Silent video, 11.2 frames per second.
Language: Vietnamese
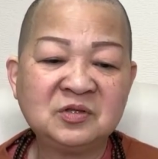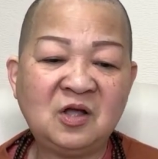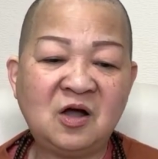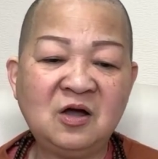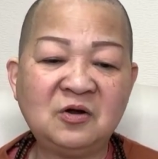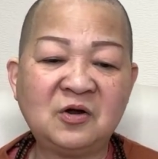
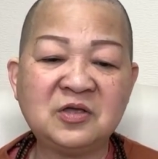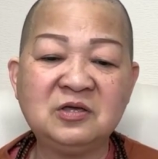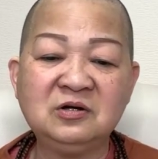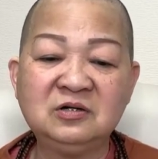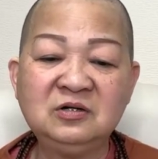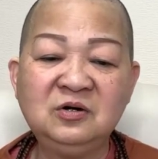Nó rồi
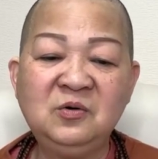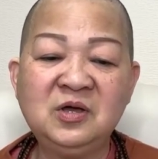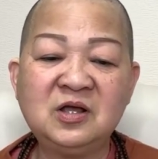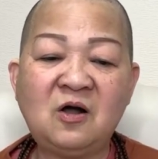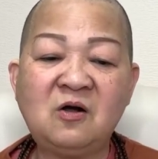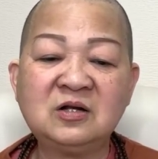dưỡng
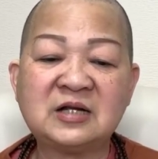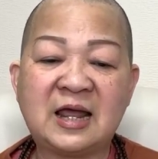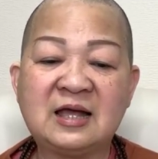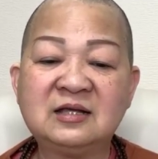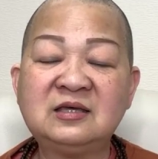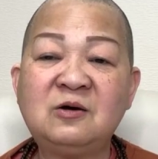nuôi con
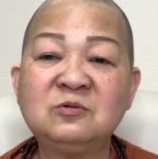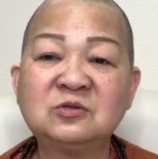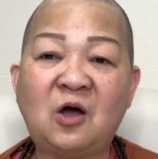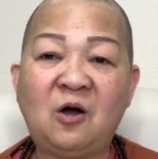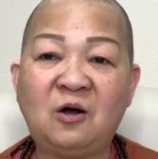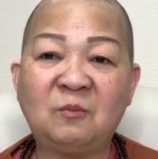trẻ châu
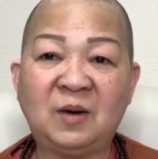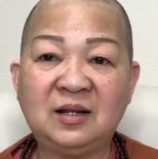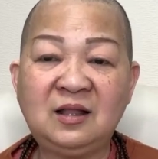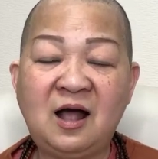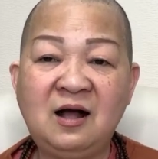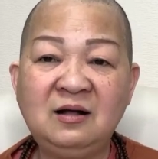toàn
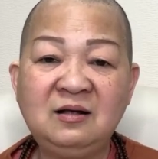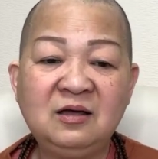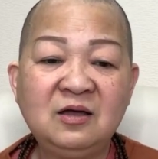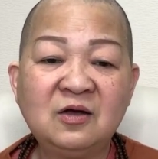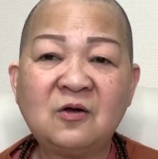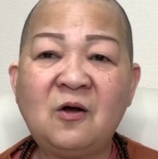mảnh thân.
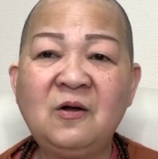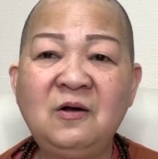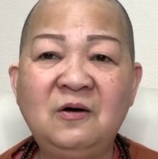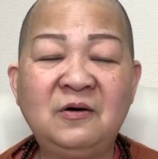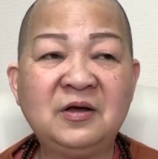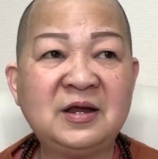Có
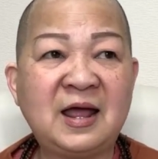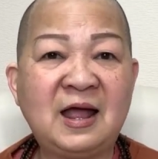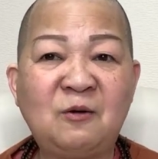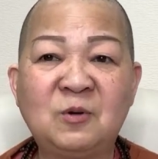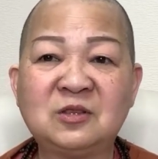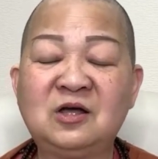người
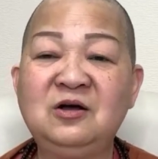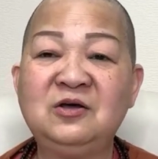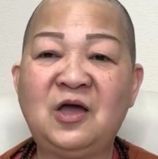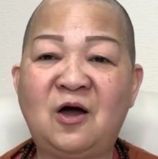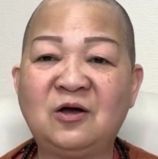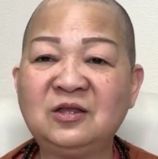nào mà từ
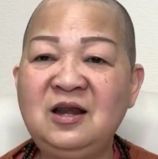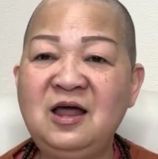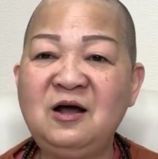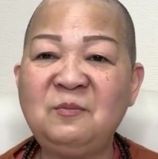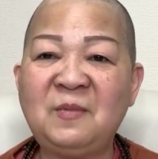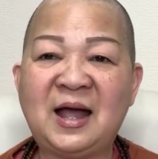nhỏ tới
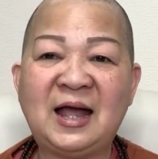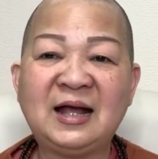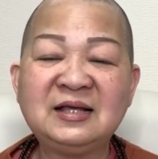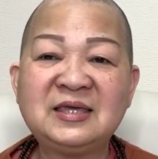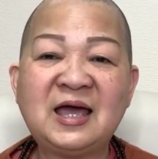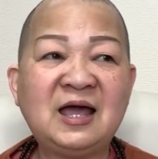lớn mà
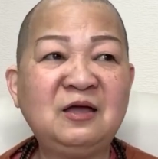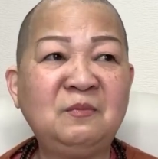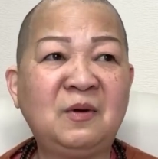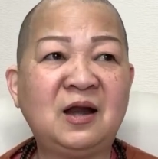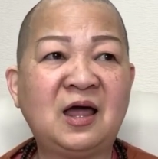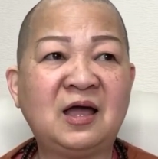ăn chay
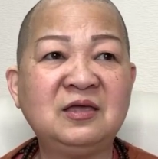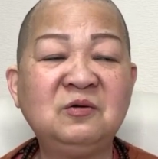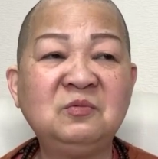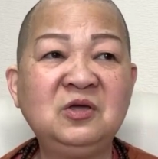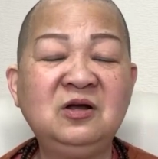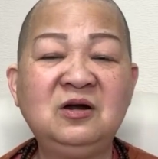mà lại
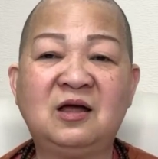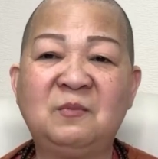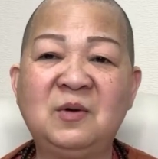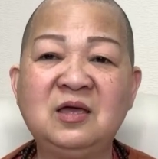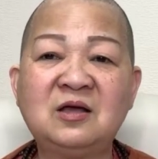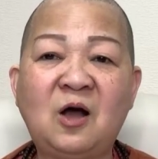giống như là
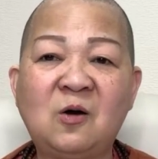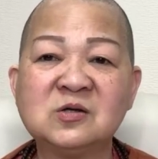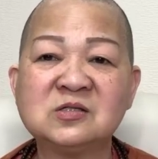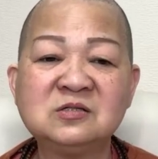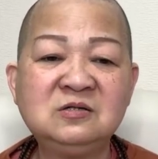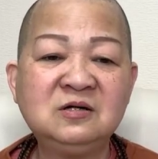bị
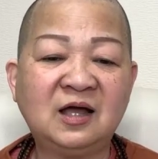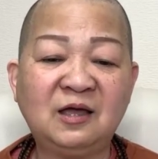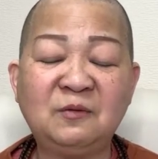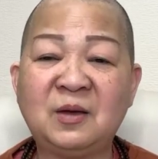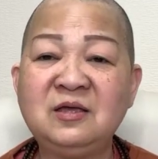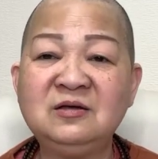còi xương
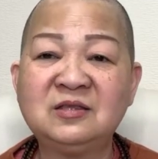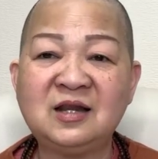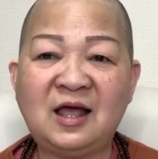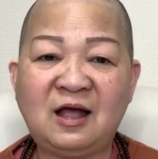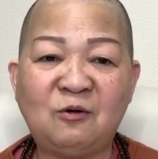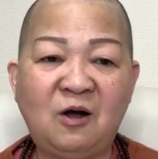hay bị như thế
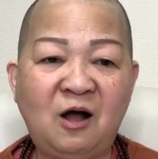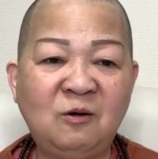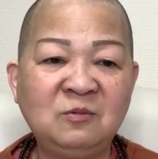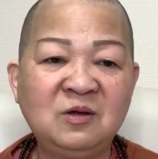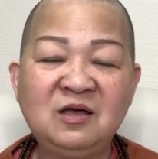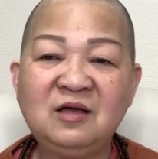nào
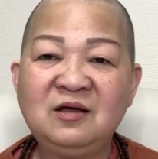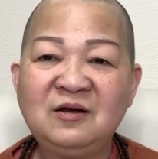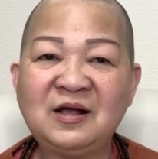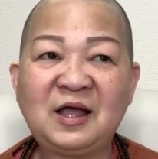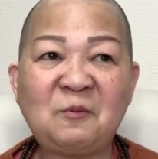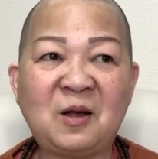không?
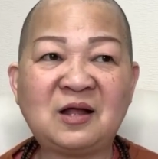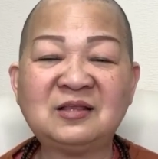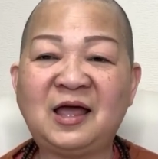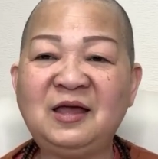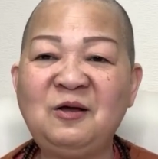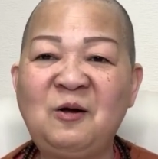Đó, các bạn
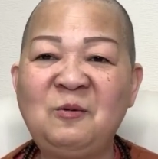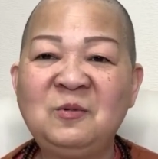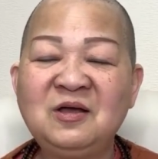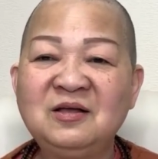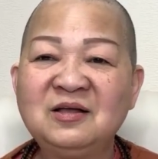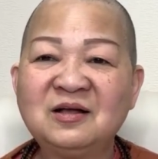thấy không?
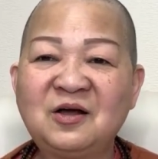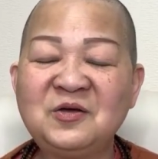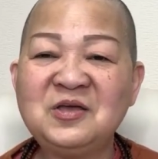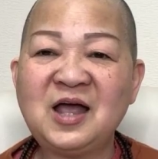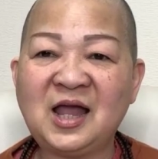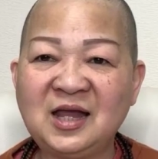Coi
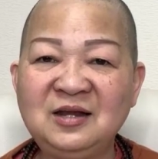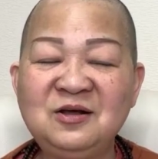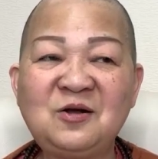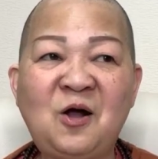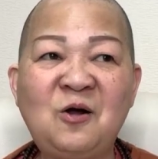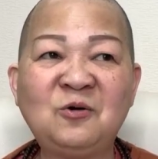như hai
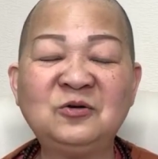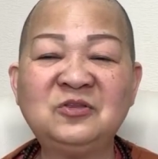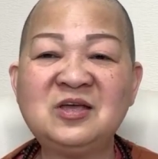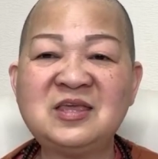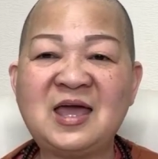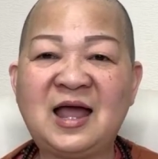đứa con của
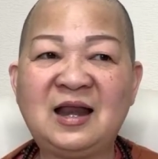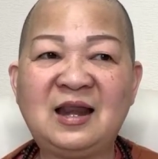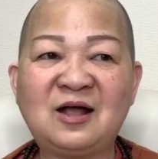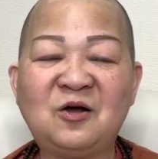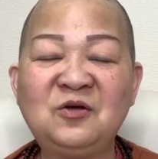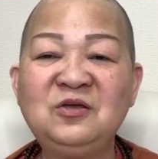Thuyết Già
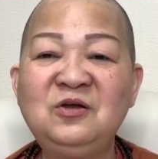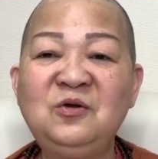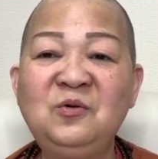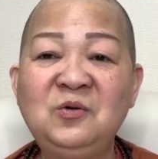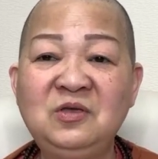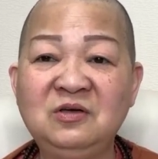là coi như
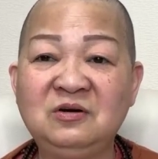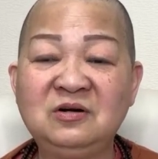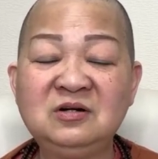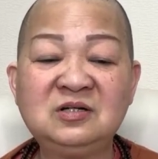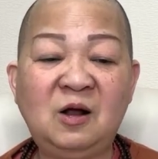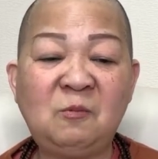nuôi
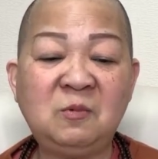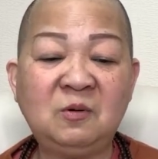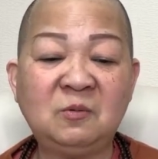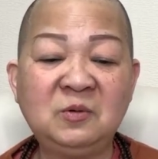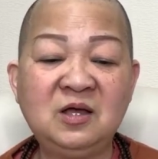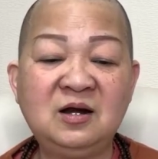dưỡng trong
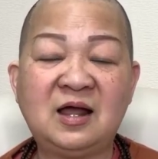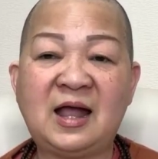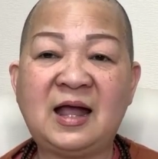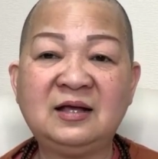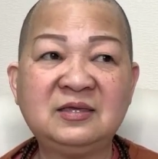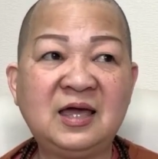cũng như là
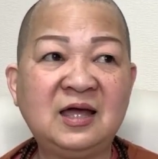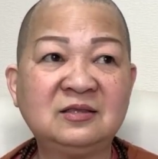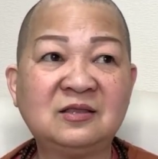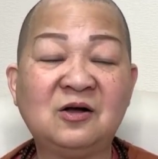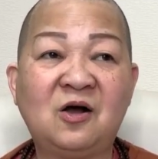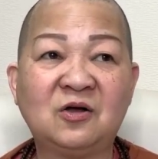ăn chay
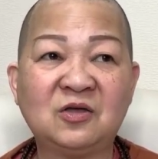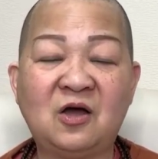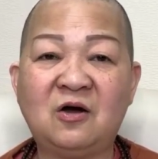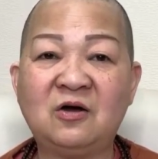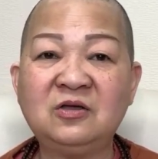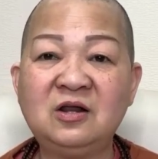từ hồi
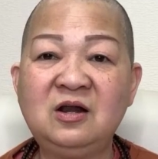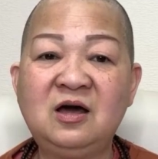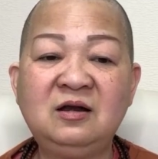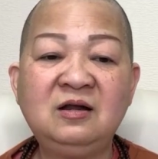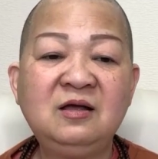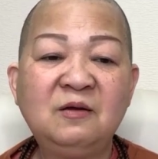nhỏ cho
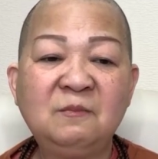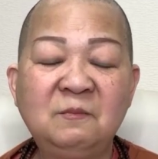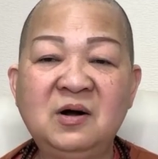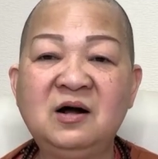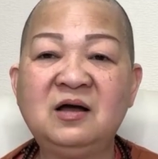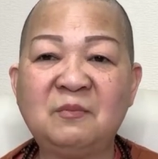đến
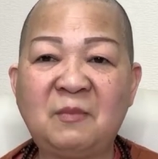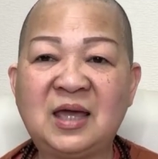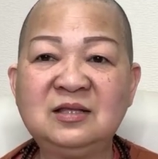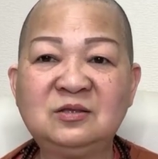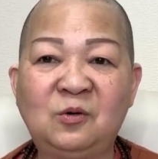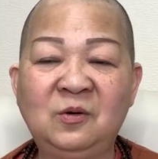mười
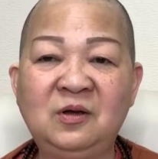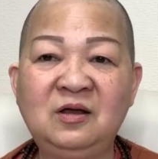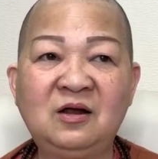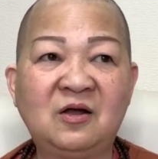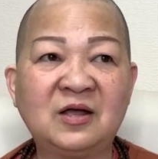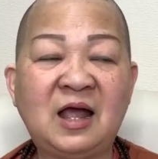mấy
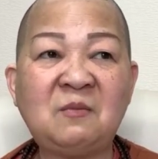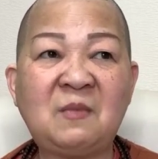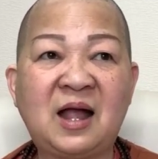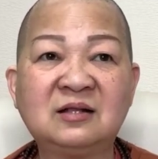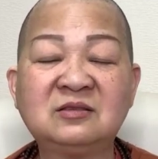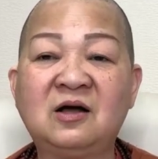tuổi. Rồi các
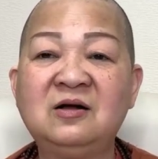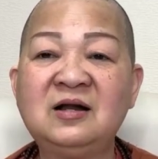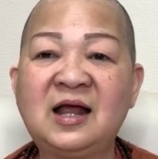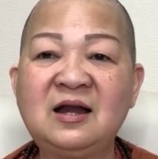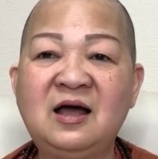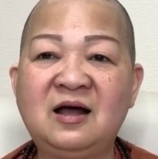bạn tự
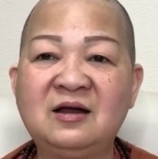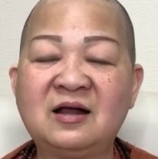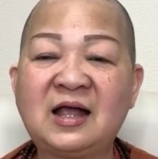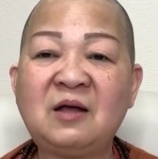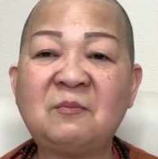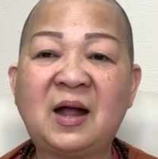ra đời rồi
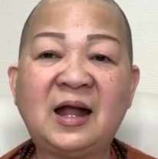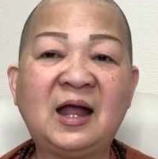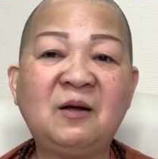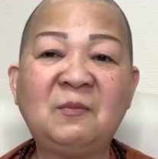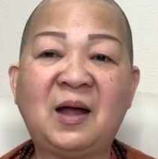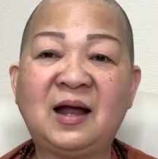các bạn
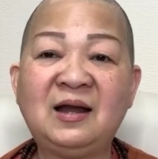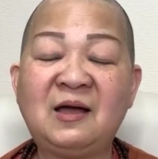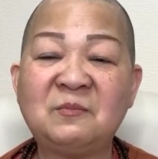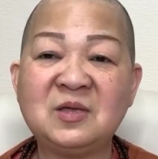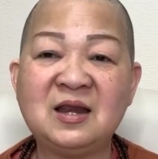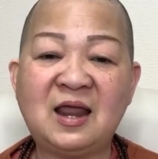ăn mặn làm gì